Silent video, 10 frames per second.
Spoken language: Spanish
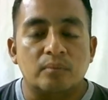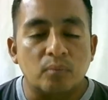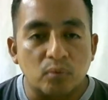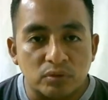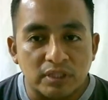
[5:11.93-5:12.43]

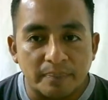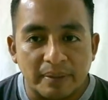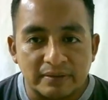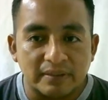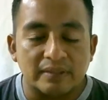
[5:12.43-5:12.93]
mucha
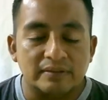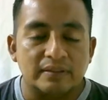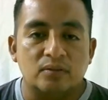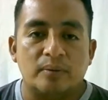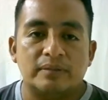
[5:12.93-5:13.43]

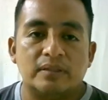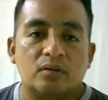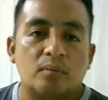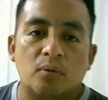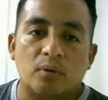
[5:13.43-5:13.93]
paciencia, no va a
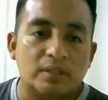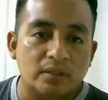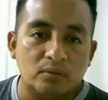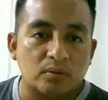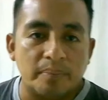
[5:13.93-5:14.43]
ser como
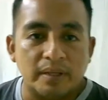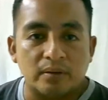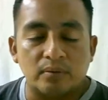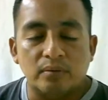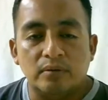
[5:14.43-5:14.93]
cualquier otro
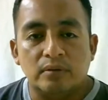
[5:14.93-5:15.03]
perro.